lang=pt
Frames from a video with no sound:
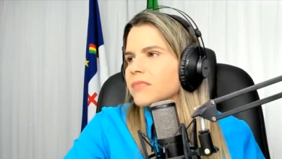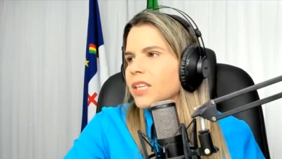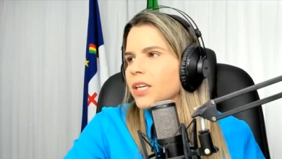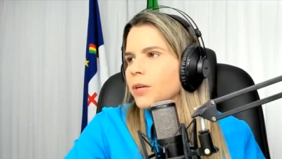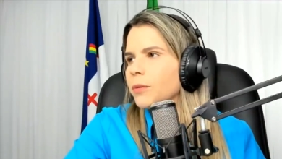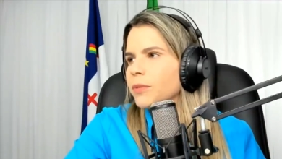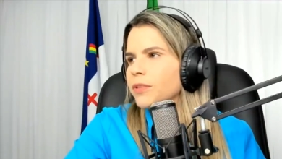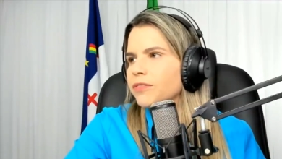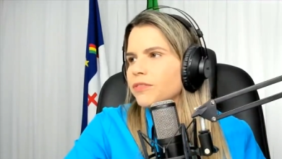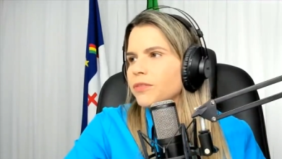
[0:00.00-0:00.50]

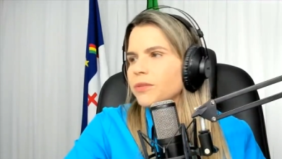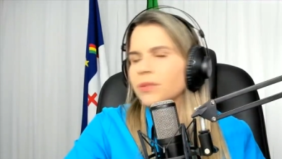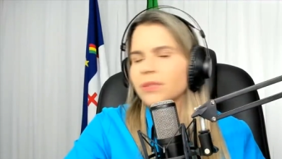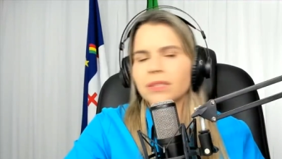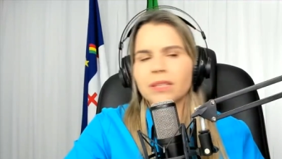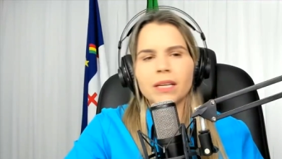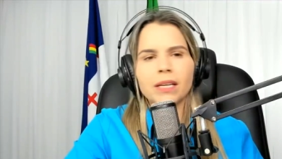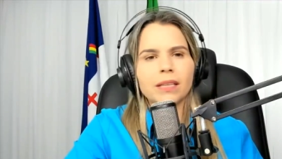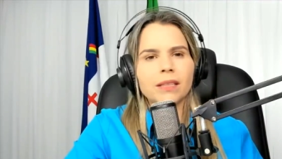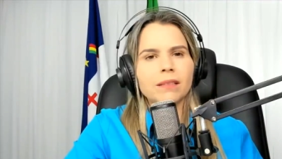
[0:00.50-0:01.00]
eu me
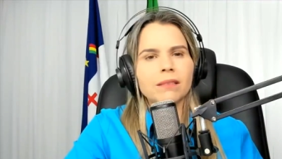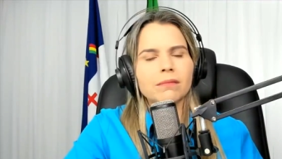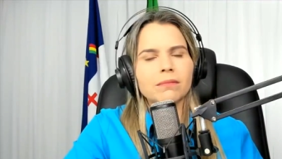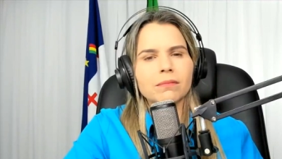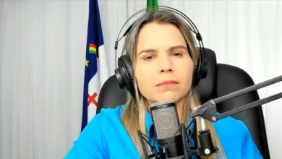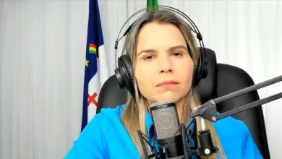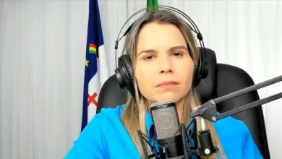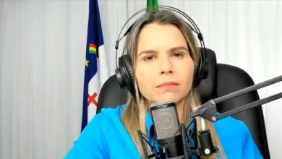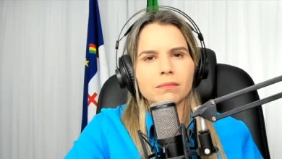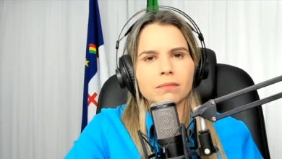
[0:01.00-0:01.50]
frustrei.
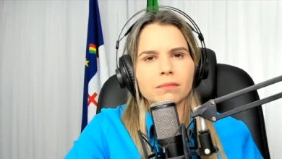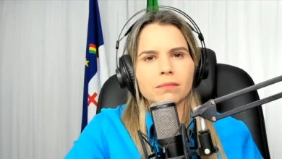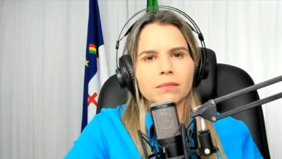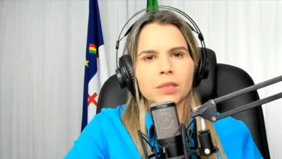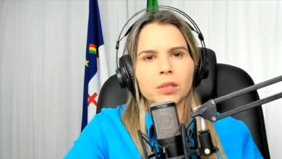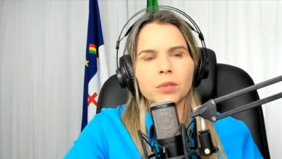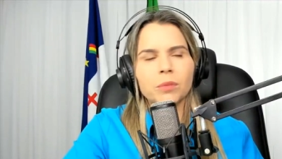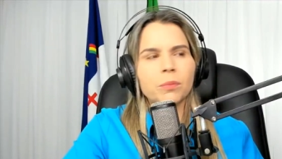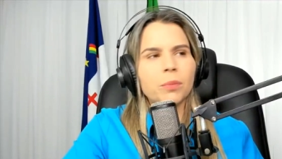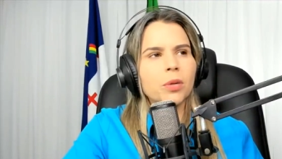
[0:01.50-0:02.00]

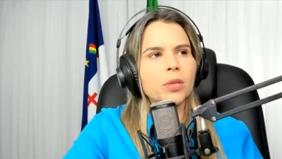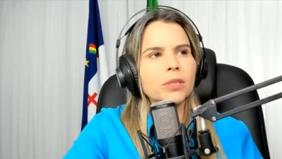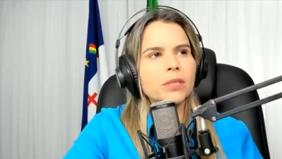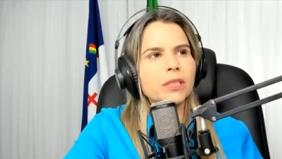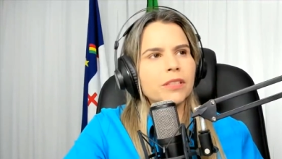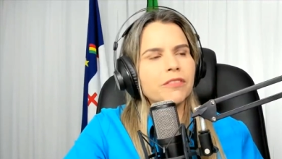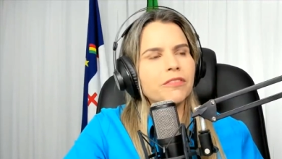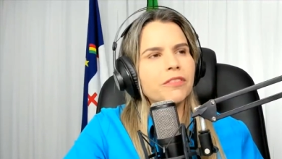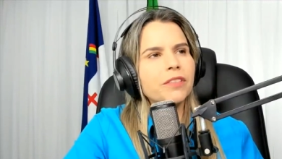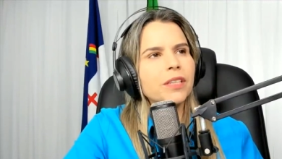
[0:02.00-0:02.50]
Eu não posso
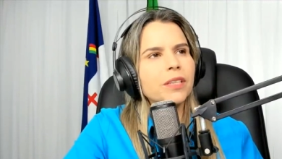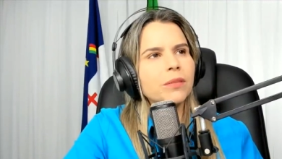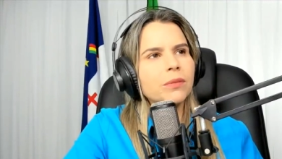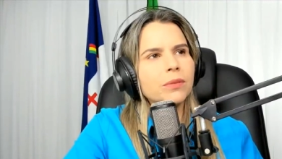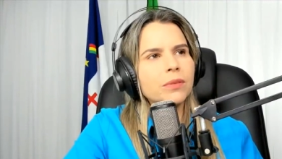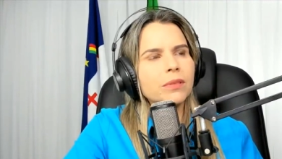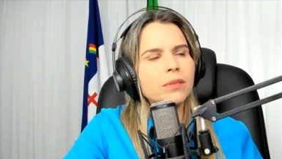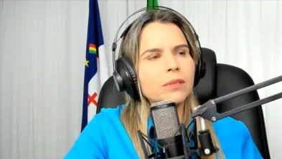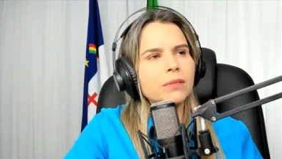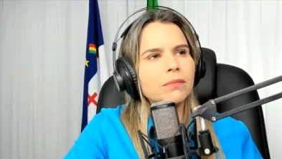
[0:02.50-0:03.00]
ter
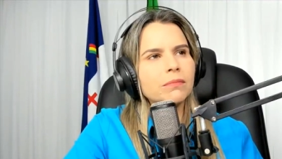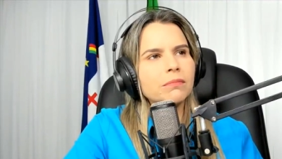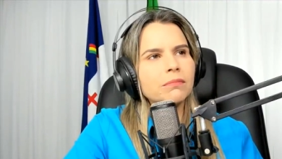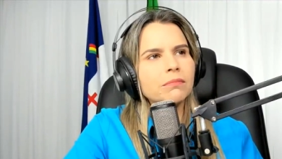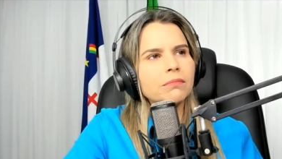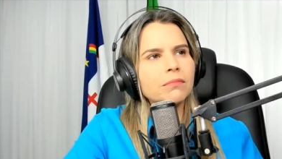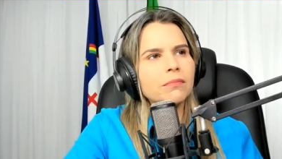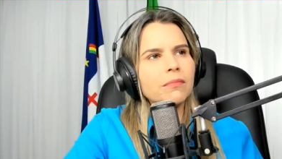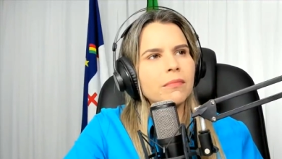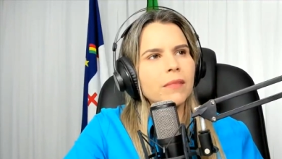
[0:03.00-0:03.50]
filhos.
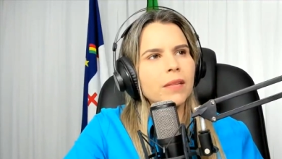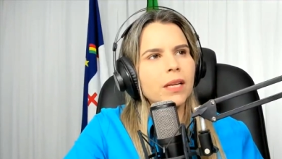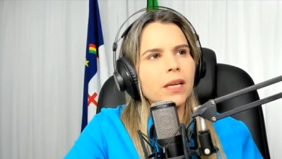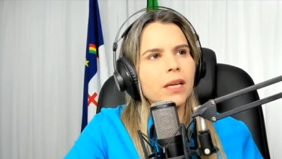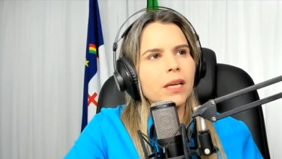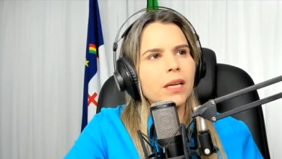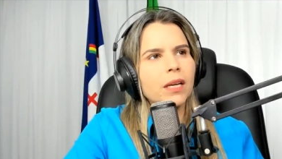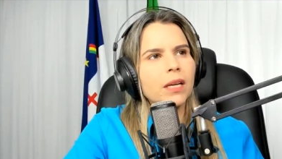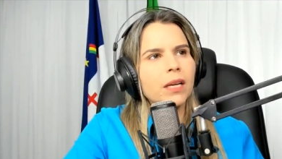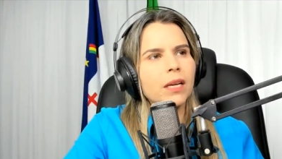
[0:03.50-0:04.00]

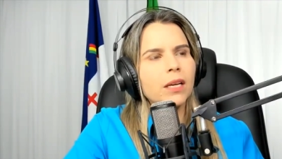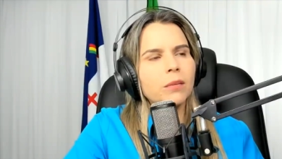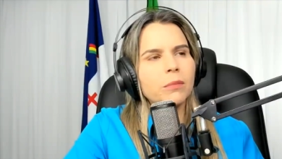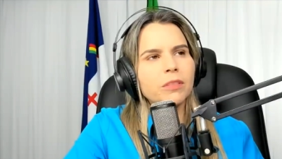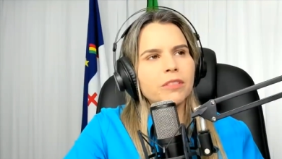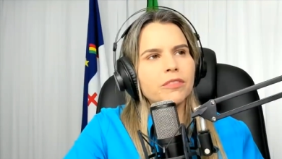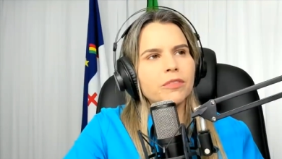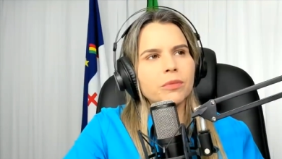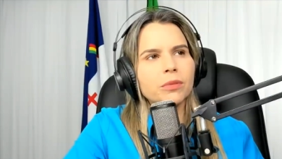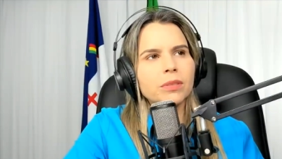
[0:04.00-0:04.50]
Eu
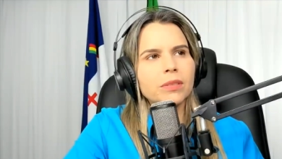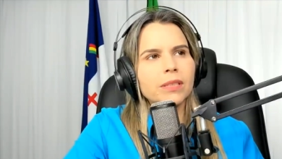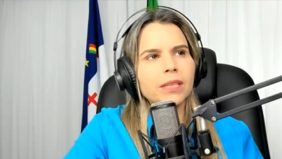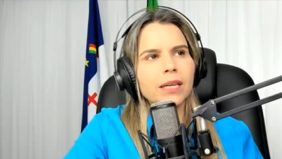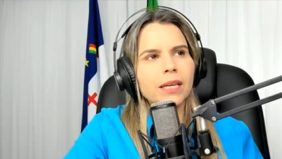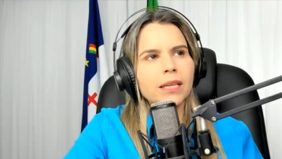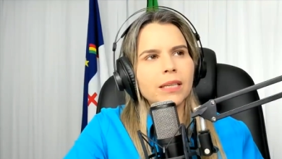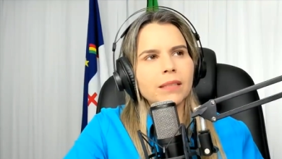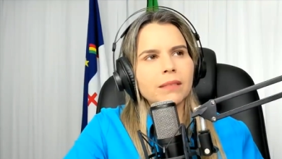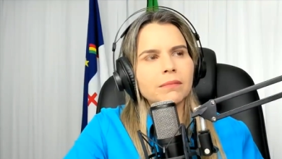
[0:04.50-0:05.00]
me
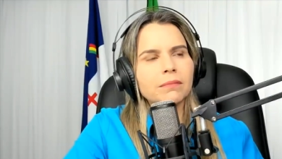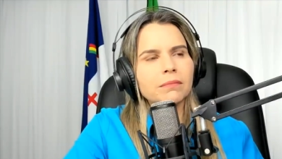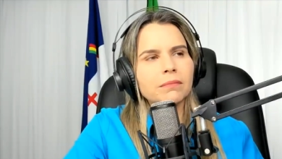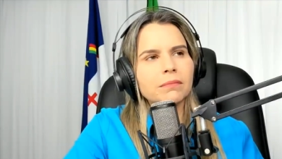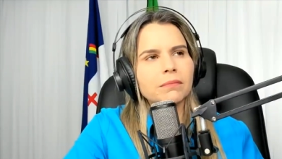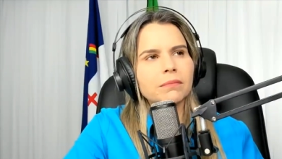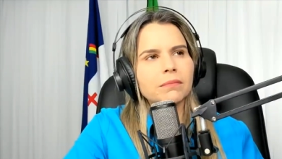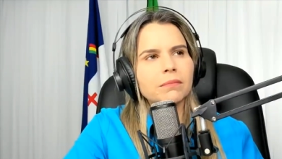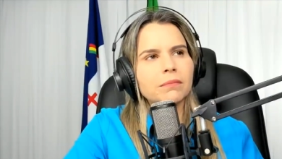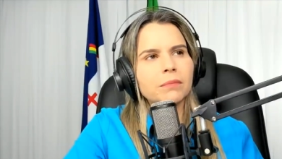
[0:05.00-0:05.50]
frustrei.
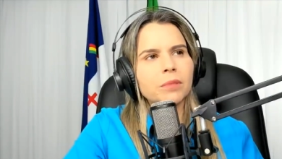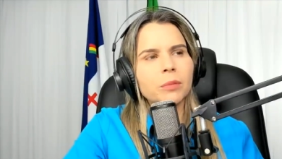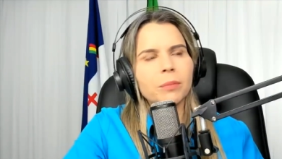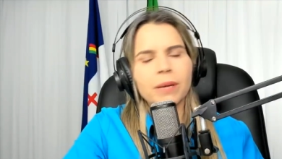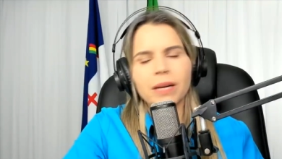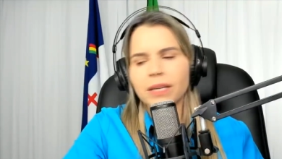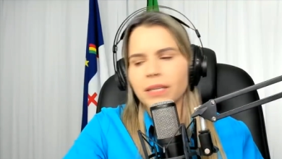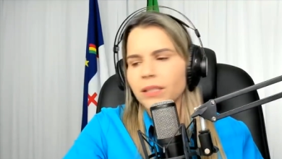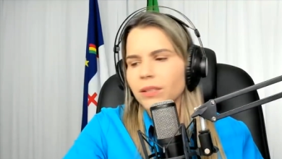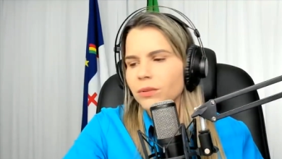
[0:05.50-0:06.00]
Meu
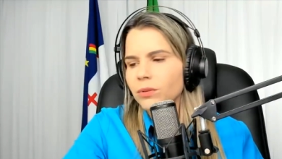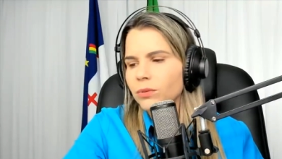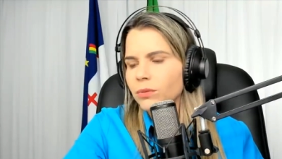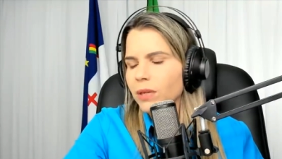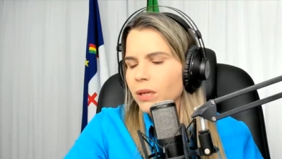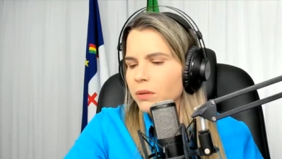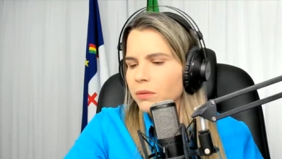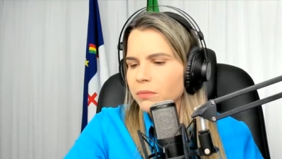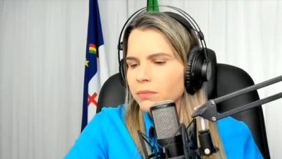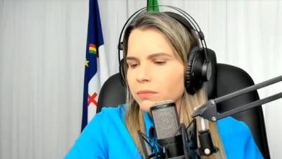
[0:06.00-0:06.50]

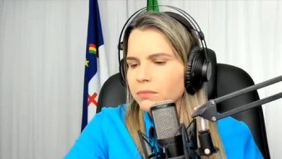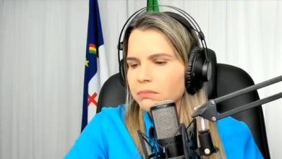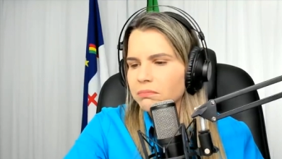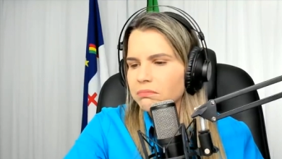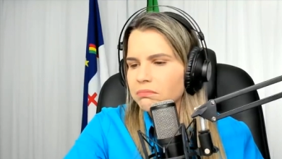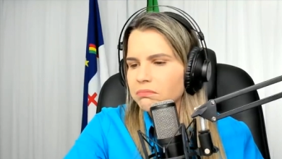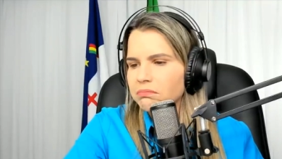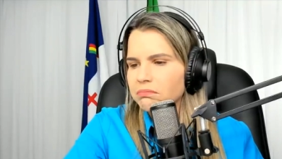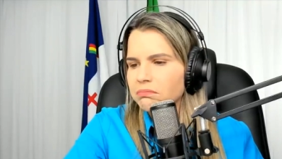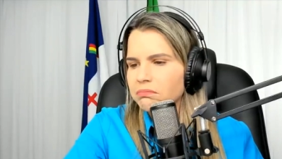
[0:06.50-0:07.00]
marido é um
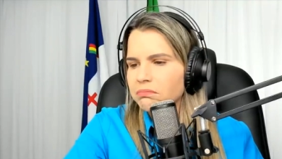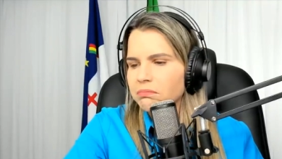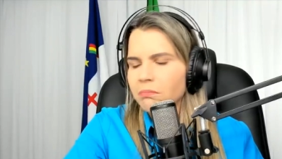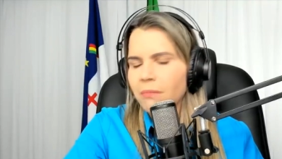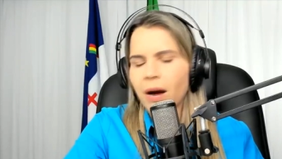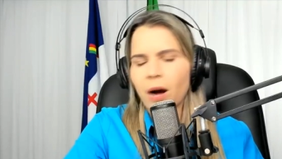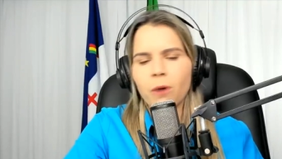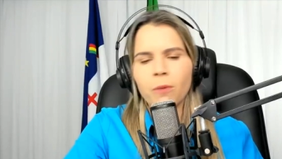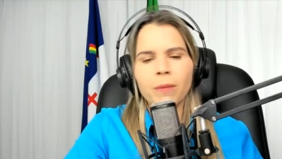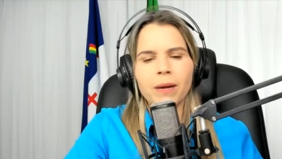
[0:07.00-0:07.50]

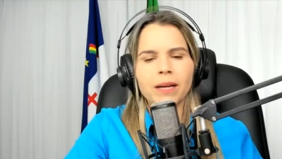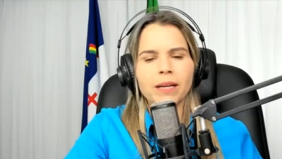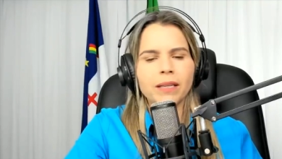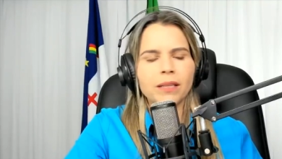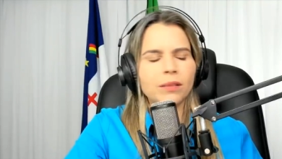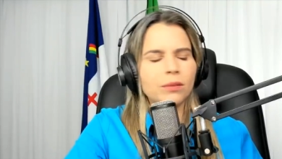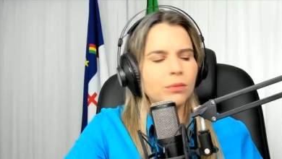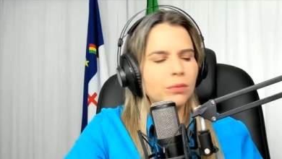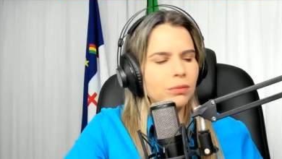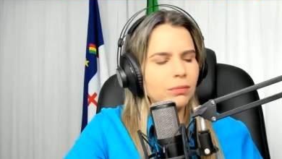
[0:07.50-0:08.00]
mau
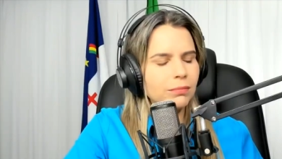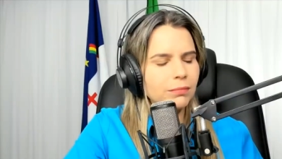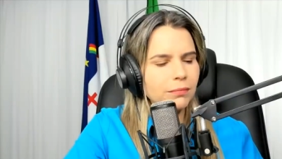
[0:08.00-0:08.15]
marido.